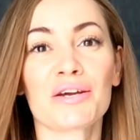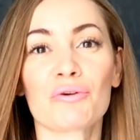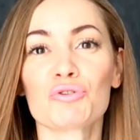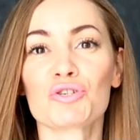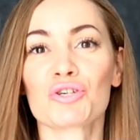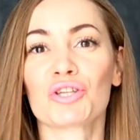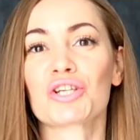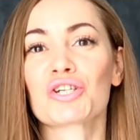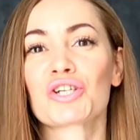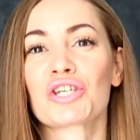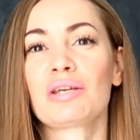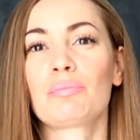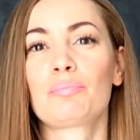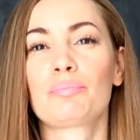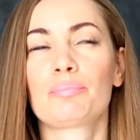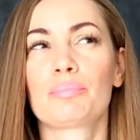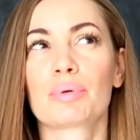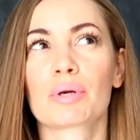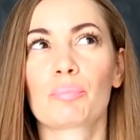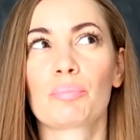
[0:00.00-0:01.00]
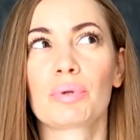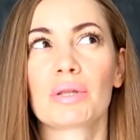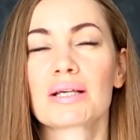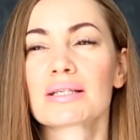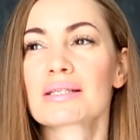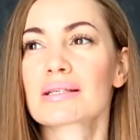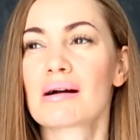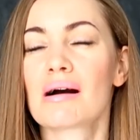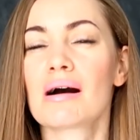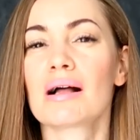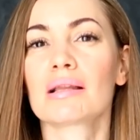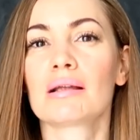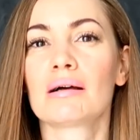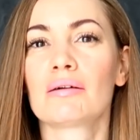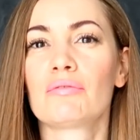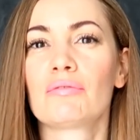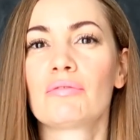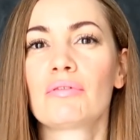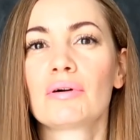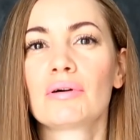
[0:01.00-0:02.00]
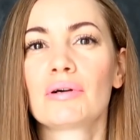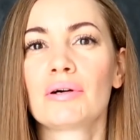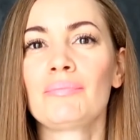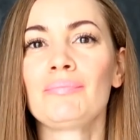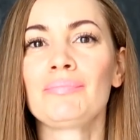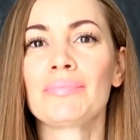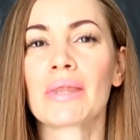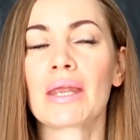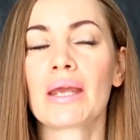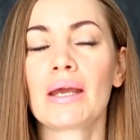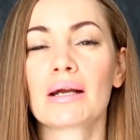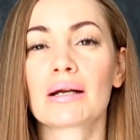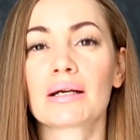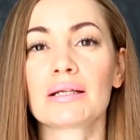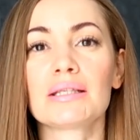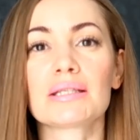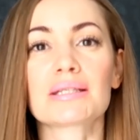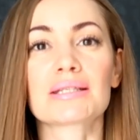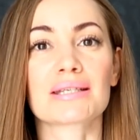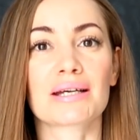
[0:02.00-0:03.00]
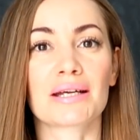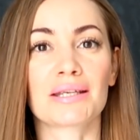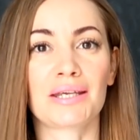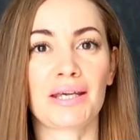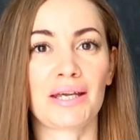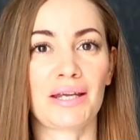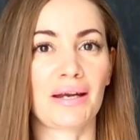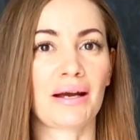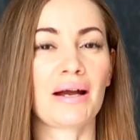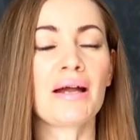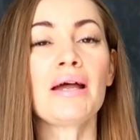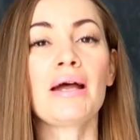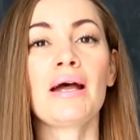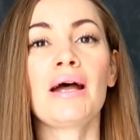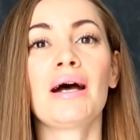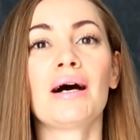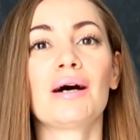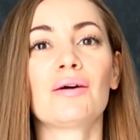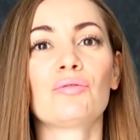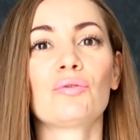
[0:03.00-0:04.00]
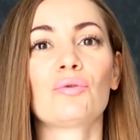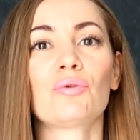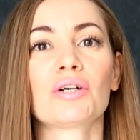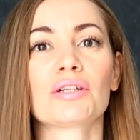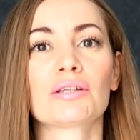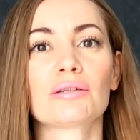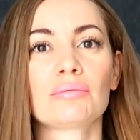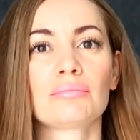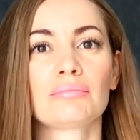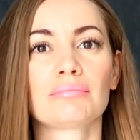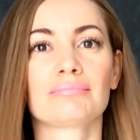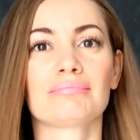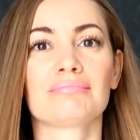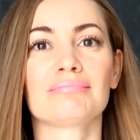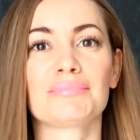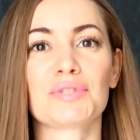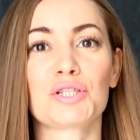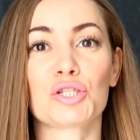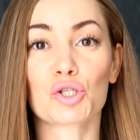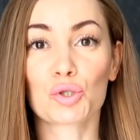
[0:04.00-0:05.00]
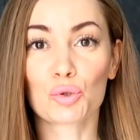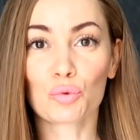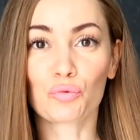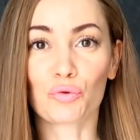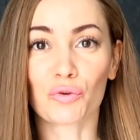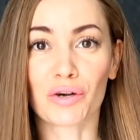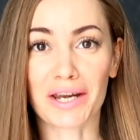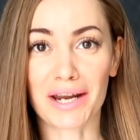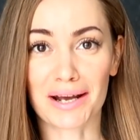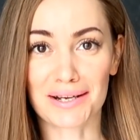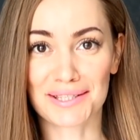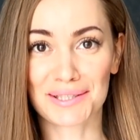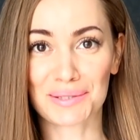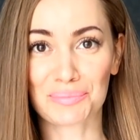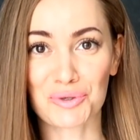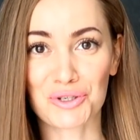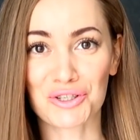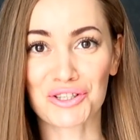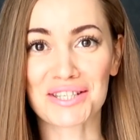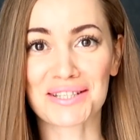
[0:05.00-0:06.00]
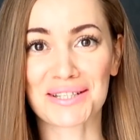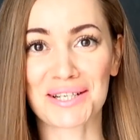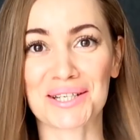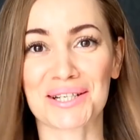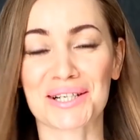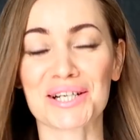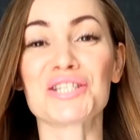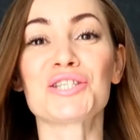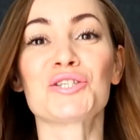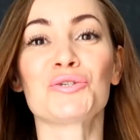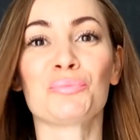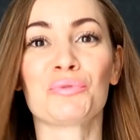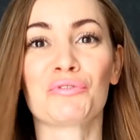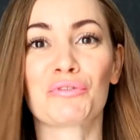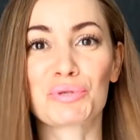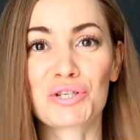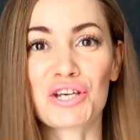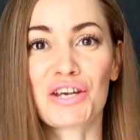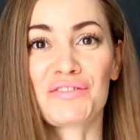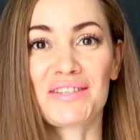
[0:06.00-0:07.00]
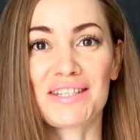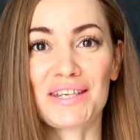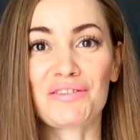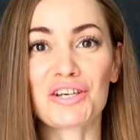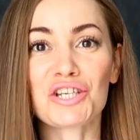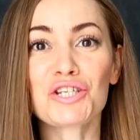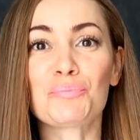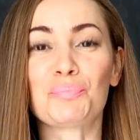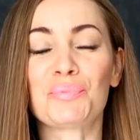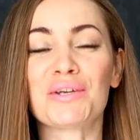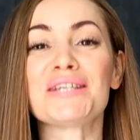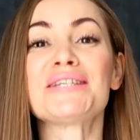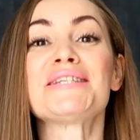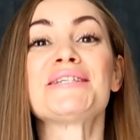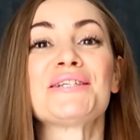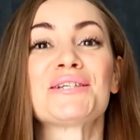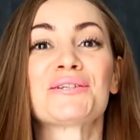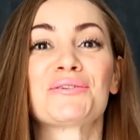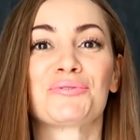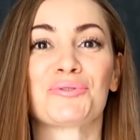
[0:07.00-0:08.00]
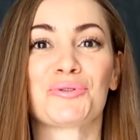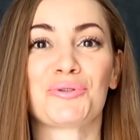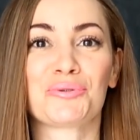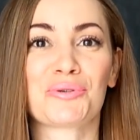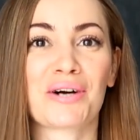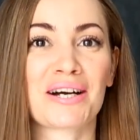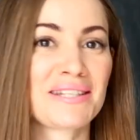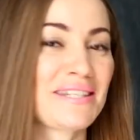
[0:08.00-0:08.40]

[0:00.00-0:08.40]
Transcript: я вообще даже не прополоскала в кондиционере. Вот, сижу в грязном, можно сказать, костюме. Вообще я все вещи перестирываю,